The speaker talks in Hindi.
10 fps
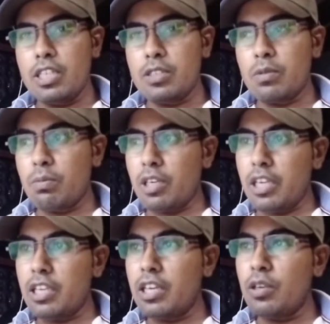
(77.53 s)
इसमें
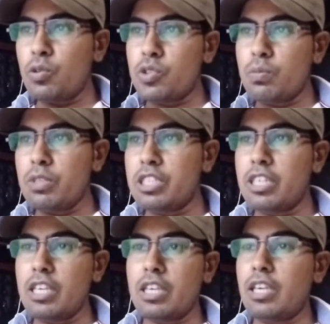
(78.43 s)
कहीं ना कहीं कुछ
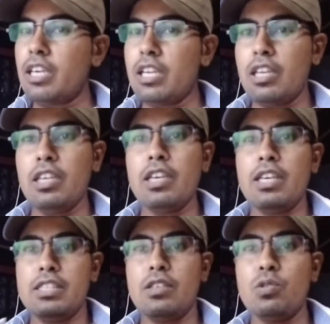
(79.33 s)
मिस्टेक है या नहीं
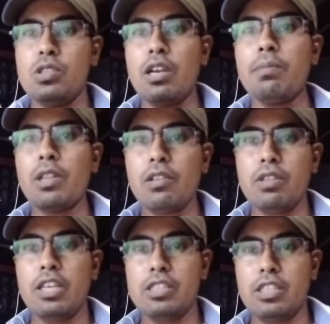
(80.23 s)
है ऐसा कुछ आप
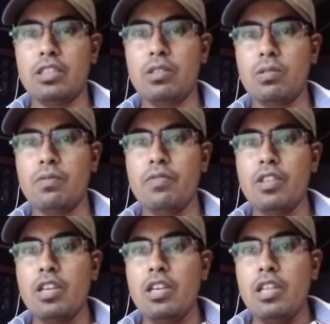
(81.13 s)
मतलब देख सकते हो
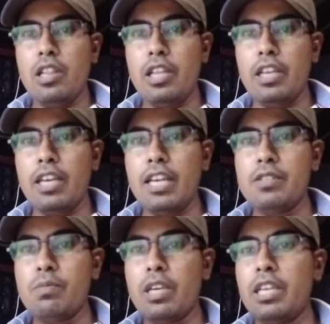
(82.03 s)
लेकिन
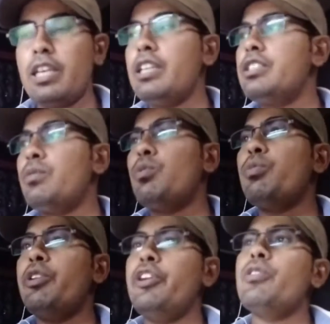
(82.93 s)
गाइज मैंने जब
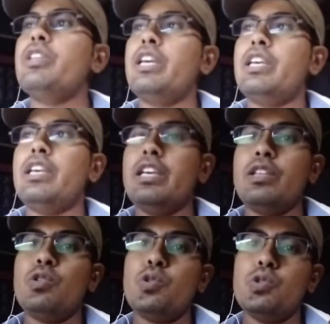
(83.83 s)
वो वीडियो देखी
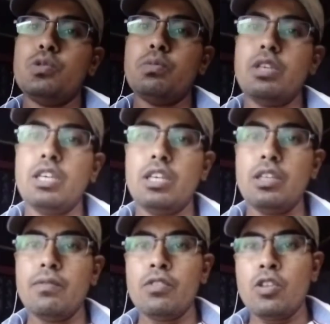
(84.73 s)
है तो
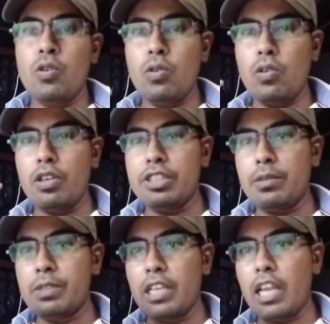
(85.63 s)
उसमें उन्होंने
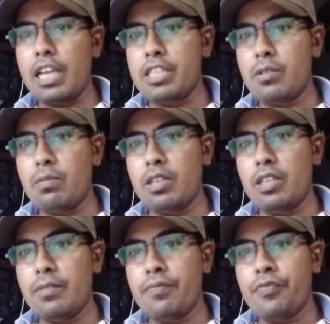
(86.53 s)
सबसे लास्ट में
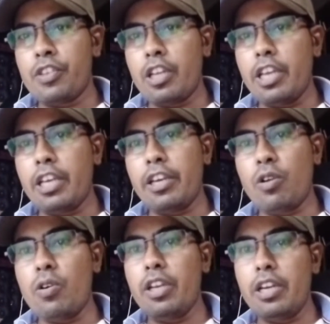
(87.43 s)
एक
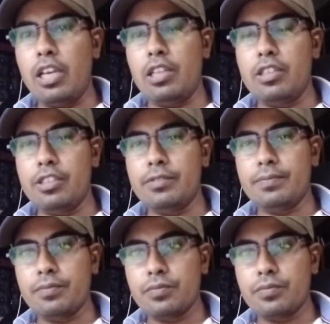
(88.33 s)
रिकॉर्डिंग डाली थी